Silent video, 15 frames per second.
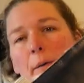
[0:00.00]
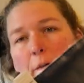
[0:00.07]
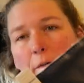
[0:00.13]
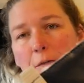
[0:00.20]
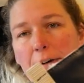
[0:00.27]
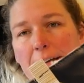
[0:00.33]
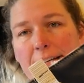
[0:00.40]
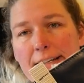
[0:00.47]

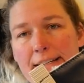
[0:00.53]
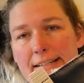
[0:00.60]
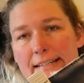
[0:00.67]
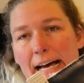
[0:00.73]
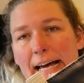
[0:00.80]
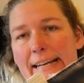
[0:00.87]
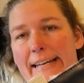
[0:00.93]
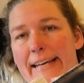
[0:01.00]
Wenn ihr das
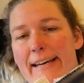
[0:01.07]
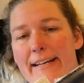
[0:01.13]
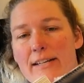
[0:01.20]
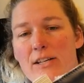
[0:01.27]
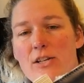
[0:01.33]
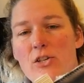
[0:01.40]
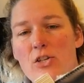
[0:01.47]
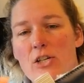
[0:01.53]

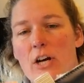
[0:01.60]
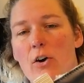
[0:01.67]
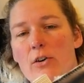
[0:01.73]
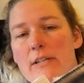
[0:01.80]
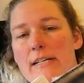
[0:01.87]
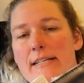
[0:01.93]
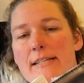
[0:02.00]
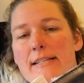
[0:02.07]
annäht,
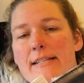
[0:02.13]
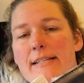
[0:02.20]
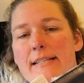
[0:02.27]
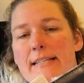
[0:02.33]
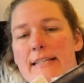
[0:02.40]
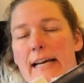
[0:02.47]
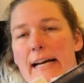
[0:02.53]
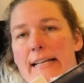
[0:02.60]
schaut, dass ihr
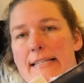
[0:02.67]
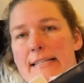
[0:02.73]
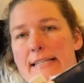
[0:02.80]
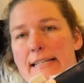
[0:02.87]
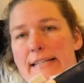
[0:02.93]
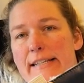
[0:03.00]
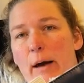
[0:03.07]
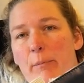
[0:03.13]
das
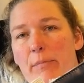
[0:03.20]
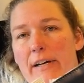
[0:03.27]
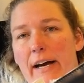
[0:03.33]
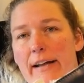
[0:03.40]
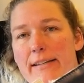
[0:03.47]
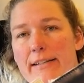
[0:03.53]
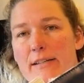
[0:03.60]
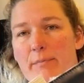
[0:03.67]
ganz
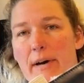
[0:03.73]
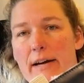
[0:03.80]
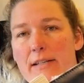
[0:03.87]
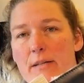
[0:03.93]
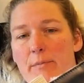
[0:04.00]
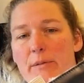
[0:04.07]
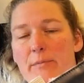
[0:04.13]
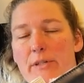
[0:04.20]
knappkantig
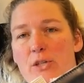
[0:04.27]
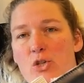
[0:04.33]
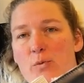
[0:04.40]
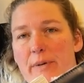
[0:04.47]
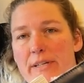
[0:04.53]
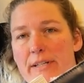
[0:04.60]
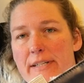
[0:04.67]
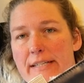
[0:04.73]
macht, damit man das
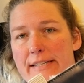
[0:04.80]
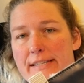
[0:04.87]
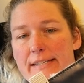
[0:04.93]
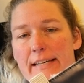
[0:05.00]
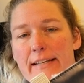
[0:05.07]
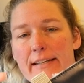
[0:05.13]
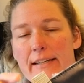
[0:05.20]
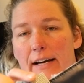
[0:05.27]
später nicht
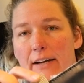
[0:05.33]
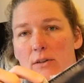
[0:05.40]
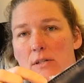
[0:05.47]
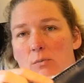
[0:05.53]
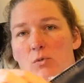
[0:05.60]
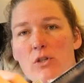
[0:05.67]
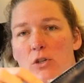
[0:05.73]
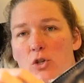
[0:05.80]
sehen kann.
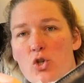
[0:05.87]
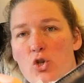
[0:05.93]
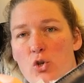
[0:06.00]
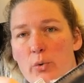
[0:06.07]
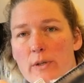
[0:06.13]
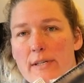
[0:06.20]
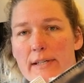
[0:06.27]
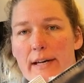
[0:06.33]
Das muss auch nicht
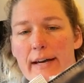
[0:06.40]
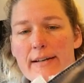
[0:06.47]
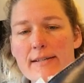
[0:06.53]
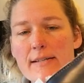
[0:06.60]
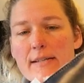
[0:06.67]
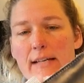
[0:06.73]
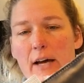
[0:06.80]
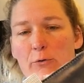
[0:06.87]
schön sein,
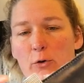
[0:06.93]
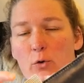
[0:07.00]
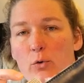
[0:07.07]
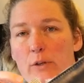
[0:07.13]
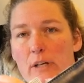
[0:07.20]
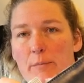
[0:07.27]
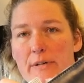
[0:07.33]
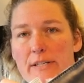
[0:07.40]
es ist einfach
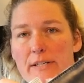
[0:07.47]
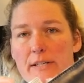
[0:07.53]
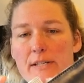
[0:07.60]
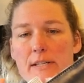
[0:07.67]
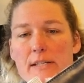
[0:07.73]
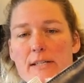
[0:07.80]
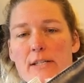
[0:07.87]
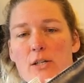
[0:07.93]
nur, damit ihr
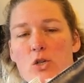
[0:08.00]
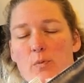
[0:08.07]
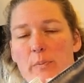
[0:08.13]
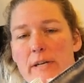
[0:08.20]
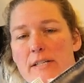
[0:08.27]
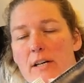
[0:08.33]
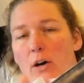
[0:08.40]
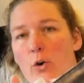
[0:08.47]
das jetzt nicht
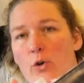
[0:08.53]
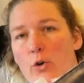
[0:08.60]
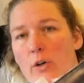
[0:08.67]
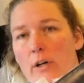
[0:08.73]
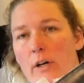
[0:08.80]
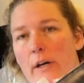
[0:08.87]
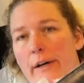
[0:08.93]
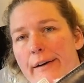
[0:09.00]
später auch
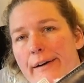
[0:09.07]
noch...